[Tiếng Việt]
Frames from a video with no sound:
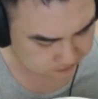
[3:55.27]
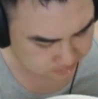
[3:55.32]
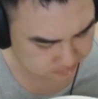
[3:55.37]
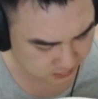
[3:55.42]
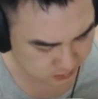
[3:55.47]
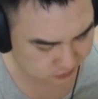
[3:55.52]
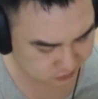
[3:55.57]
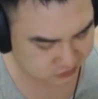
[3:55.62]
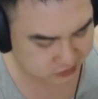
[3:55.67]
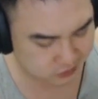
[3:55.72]

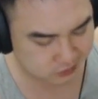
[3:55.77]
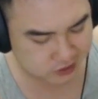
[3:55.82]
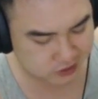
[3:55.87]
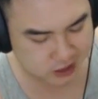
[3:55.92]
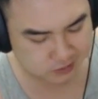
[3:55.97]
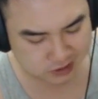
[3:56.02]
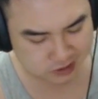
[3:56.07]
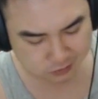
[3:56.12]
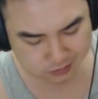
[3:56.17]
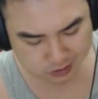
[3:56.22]
nhưng mà sau này dễ
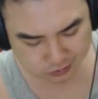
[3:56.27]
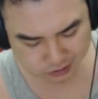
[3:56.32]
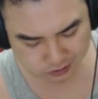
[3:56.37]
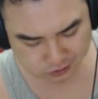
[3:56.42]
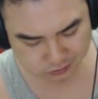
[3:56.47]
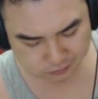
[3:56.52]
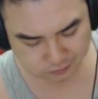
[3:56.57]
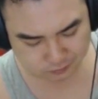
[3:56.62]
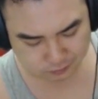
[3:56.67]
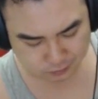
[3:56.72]
bị đau bao tử.
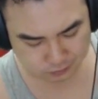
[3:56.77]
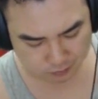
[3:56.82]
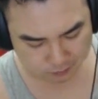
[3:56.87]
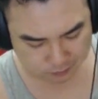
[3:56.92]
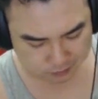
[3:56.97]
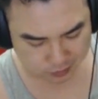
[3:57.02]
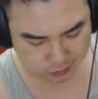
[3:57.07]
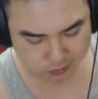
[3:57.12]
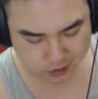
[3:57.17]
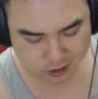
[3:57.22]

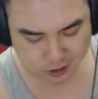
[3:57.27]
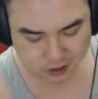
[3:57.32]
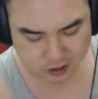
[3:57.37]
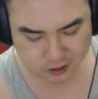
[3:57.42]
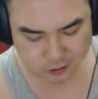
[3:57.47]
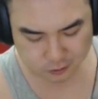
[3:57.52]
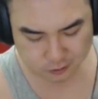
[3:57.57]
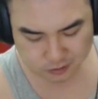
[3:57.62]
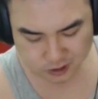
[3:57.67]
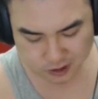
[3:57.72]
Mà lúc lớn lên
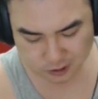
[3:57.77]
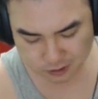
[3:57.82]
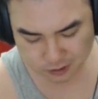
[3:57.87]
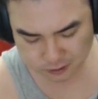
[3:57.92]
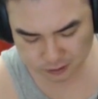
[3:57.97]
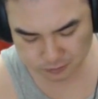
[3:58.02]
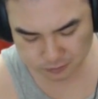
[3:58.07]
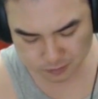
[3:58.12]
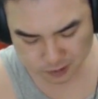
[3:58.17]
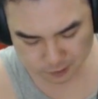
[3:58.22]
rồi bị đau bao
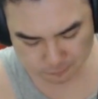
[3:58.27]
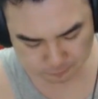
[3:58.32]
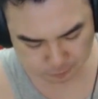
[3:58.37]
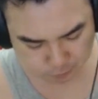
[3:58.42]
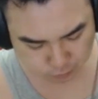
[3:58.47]
tử mới biết,